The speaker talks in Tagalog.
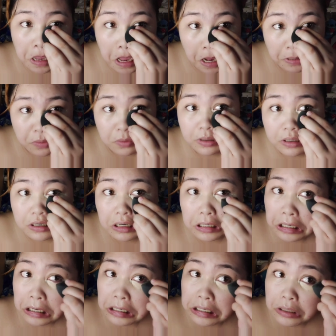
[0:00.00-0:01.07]
ano
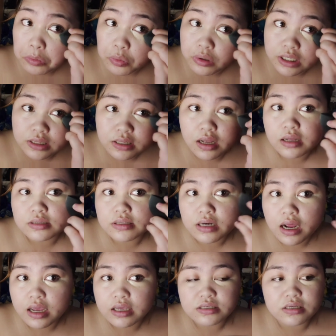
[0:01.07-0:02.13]
nakailang ulit kang
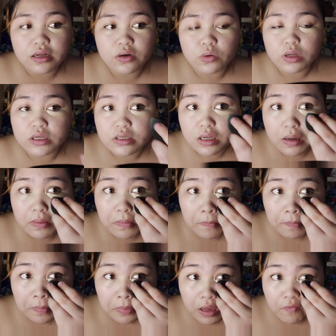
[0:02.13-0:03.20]
tries ganun kasi
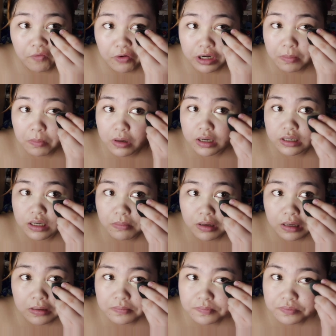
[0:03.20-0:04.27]
affordable lang
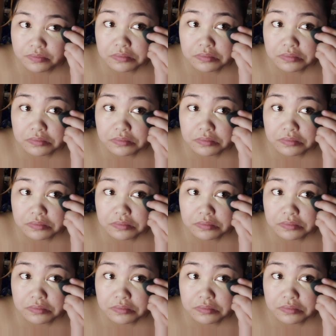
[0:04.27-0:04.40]
naman